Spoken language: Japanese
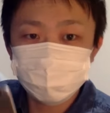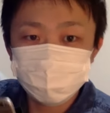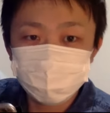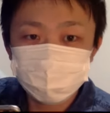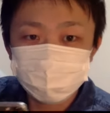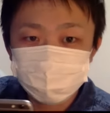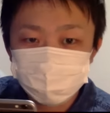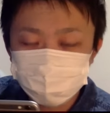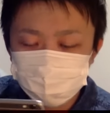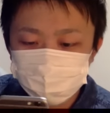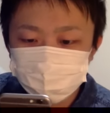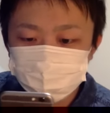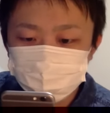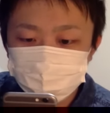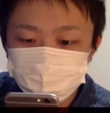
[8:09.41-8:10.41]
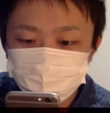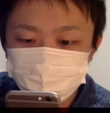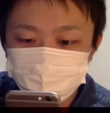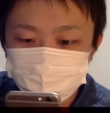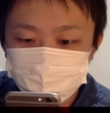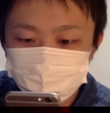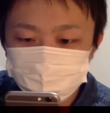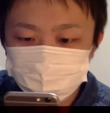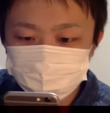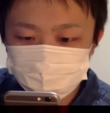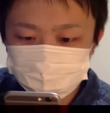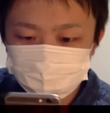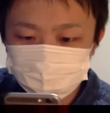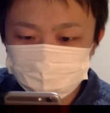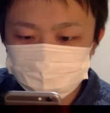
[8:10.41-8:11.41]
ちょっと待った。これ、
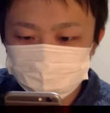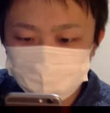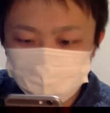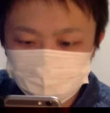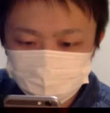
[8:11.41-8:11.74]
飯